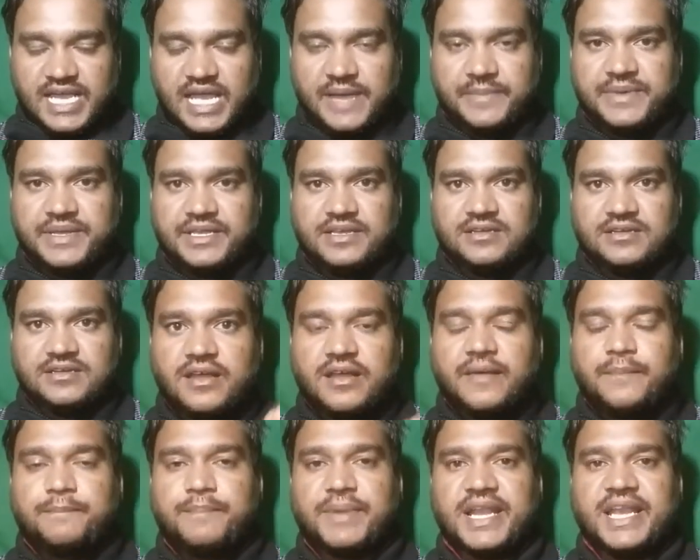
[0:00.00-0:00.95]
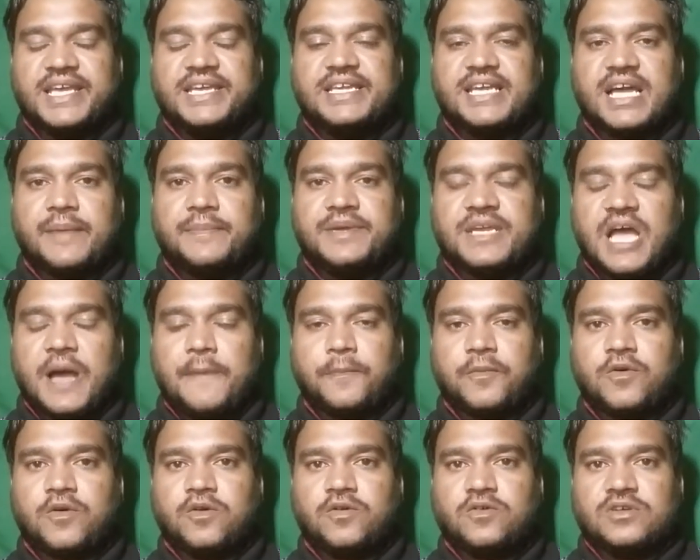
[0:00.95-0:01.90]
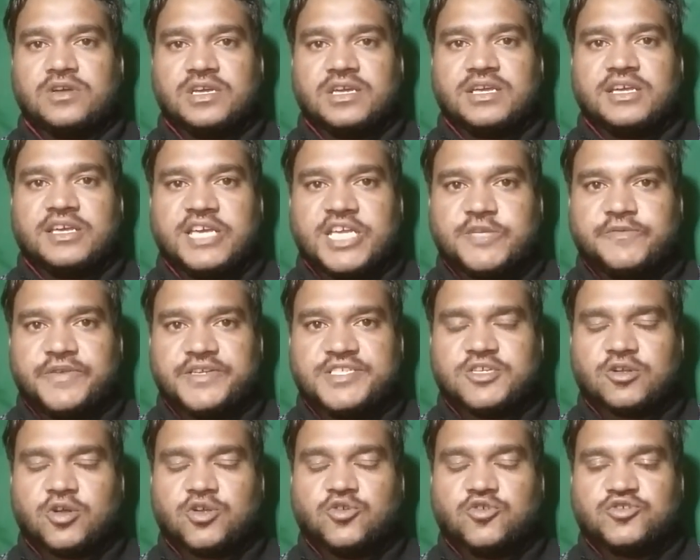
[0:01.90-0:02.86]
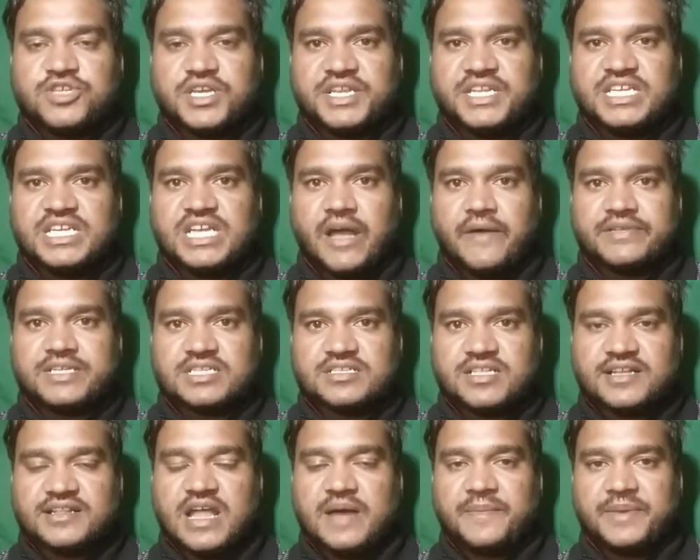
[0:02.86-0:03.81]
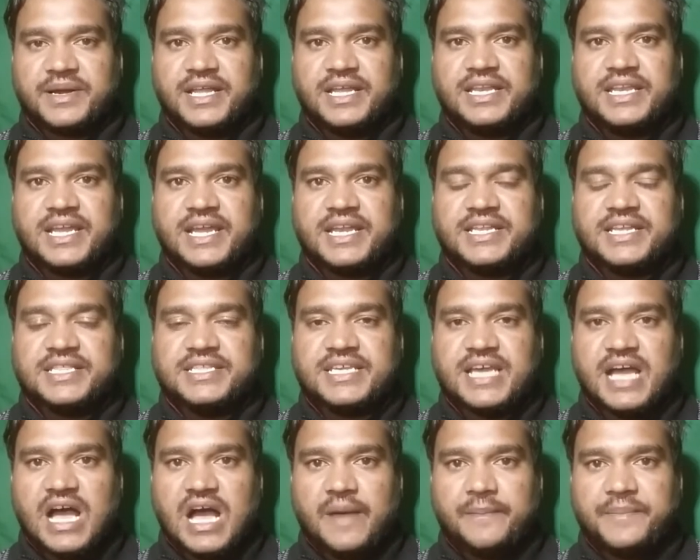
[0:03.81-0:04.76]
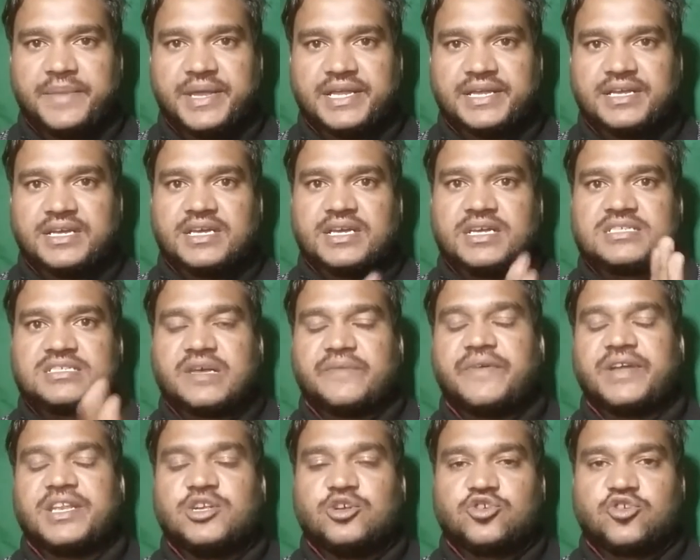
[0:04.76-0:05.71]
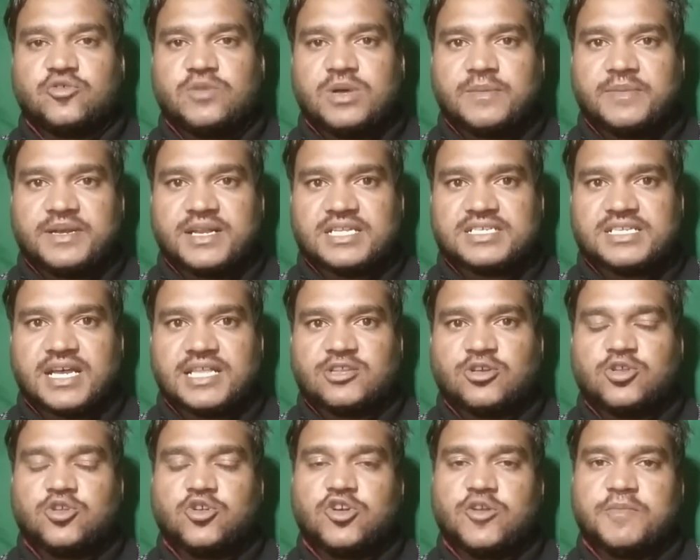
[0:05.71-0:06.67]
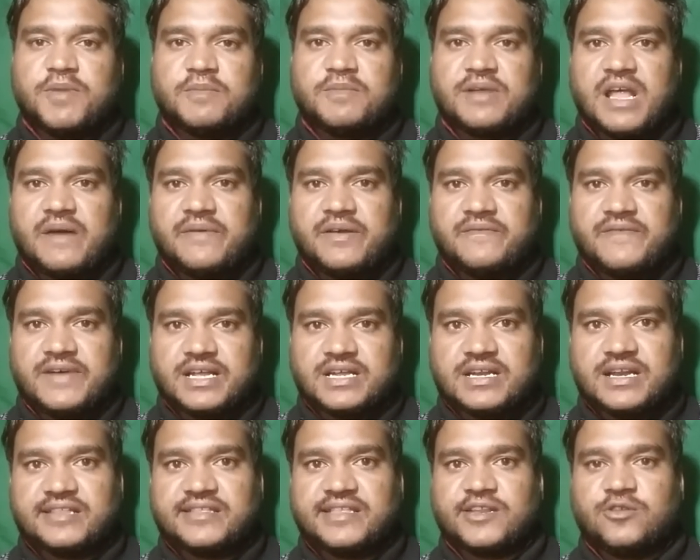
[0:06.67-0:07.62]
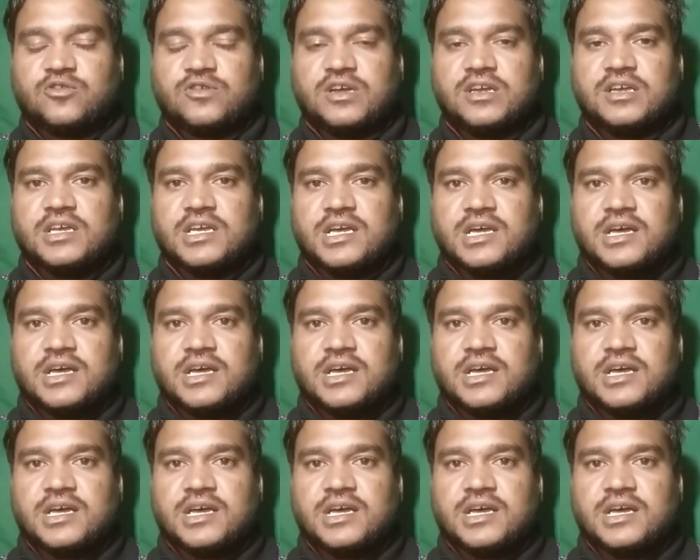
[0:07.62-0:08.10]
है भी भले ही अभी आपको इस फीचर को यूज़ करने की आवश्यकता ना पड़े लेकिन यदि आप एक सफल यूट्यूबर बनना चाहते हो यूट्यूब पर बराबर वर्क करते रहोगे